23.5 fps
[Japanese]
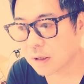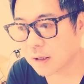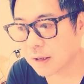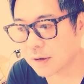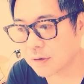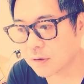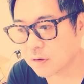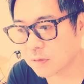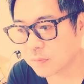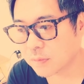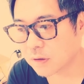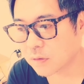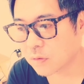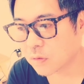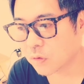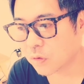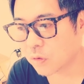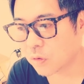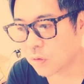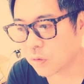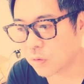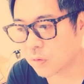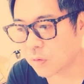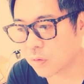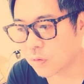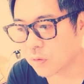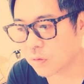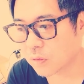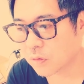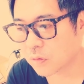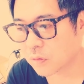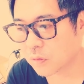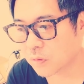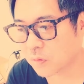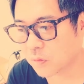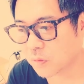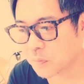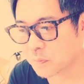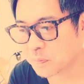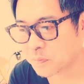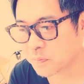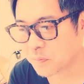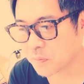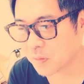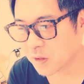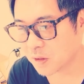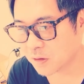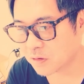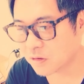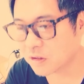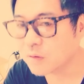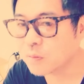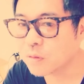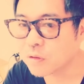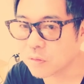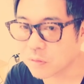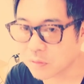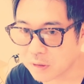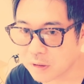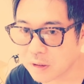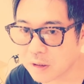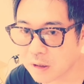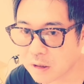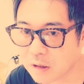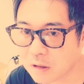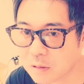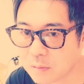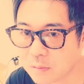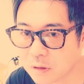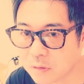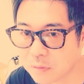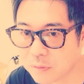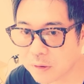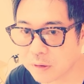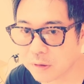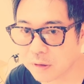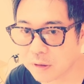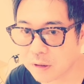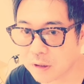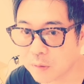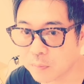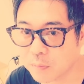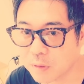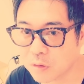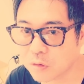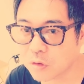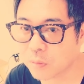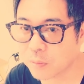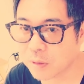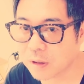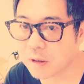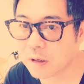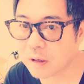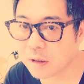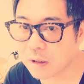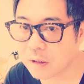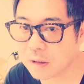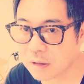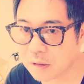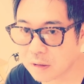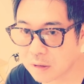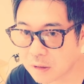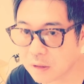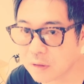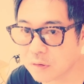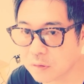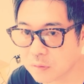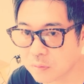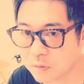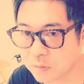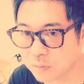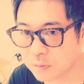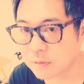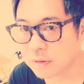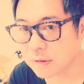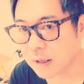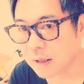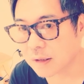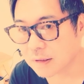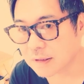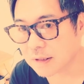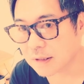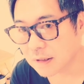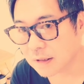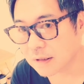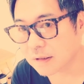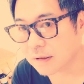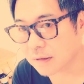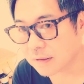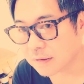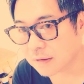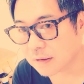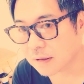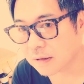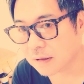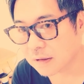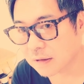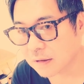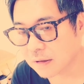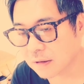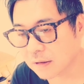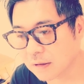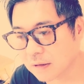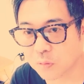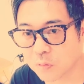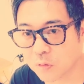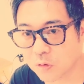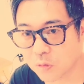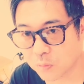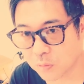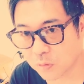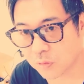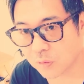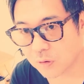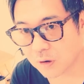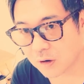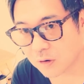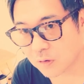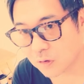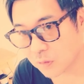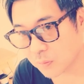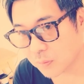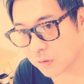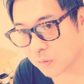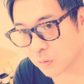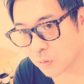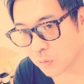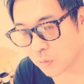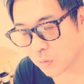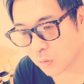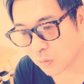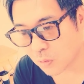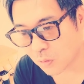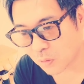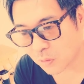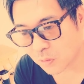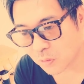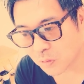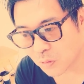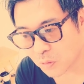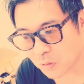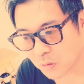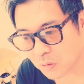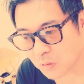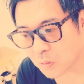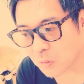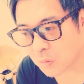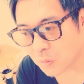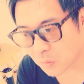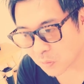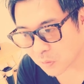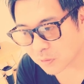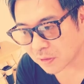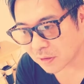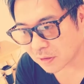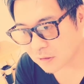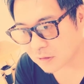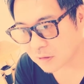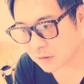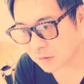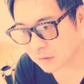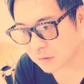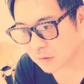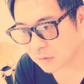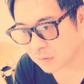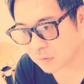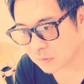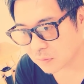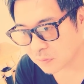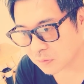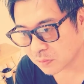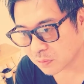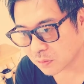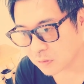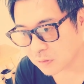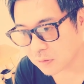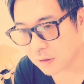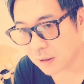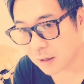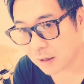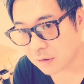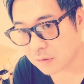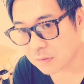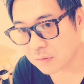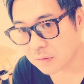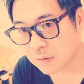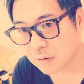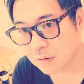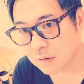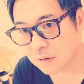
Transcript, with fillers: ある意味こう、その一部のね、春馬ファンから認められてる部分があるじゃないですか。ところも、ある意味こう、心の拠り所になっちゃってる部分がある。